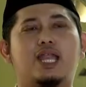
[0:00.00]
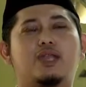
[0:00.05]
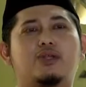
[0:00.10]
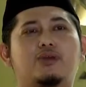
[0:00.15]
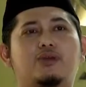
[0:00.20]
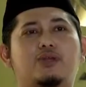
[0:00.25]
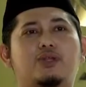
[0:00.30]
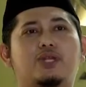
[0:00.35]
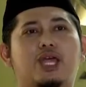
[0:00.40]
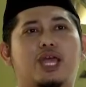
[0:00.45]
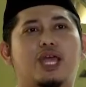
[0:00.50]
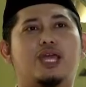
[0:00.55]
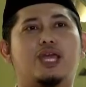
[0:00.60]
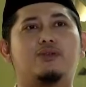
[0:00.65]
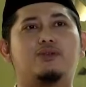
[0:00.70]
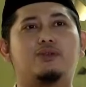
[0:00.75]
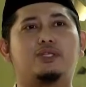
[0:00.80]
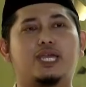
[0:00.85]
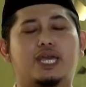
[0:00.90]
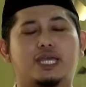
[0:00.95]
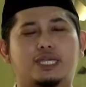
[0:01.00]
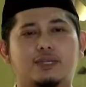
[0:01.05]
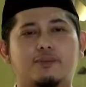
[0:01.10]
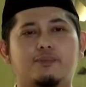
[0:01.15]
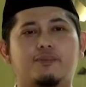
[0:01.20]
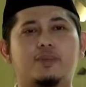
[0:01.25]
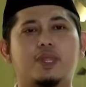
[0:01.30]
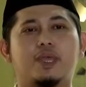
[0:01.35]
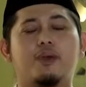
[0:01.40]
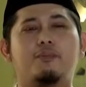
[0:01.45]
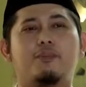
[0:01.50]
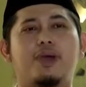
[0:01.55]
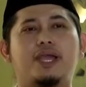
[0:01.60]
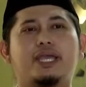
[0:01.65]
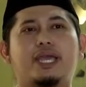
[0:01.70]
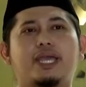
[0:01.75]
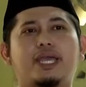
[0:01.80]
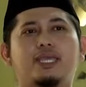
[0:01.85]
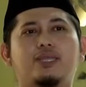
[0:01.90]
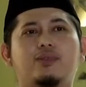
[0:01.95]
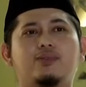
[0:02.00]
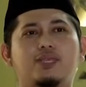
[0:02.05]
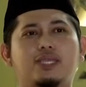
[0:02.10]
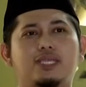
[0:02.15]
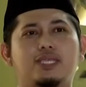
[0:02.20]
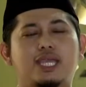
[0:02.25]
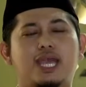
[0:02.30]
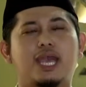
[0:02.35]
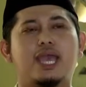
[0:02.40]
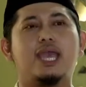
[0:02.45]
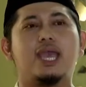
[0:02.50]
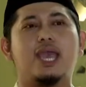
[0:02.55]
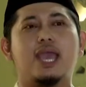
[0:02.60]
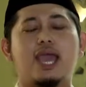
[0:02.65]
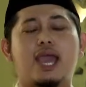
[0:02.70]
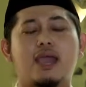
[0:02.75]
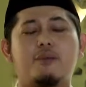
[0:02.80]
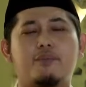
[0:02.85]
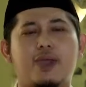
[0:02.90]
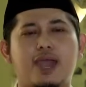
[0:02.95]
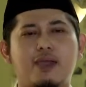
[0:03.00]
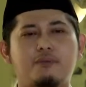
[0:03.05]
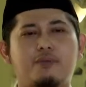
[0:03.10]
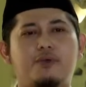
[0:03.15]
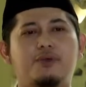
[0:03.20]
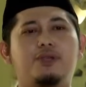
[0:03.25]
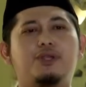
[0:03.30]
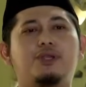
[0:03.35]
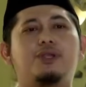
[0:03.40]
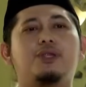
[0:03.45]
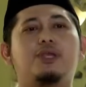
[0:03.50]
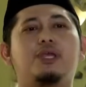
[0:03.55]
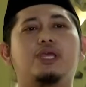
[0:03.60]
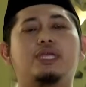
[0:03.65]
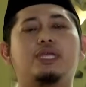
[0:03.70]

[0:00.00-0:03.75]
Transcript: Al-Quranul Karim. Maka intinya apapun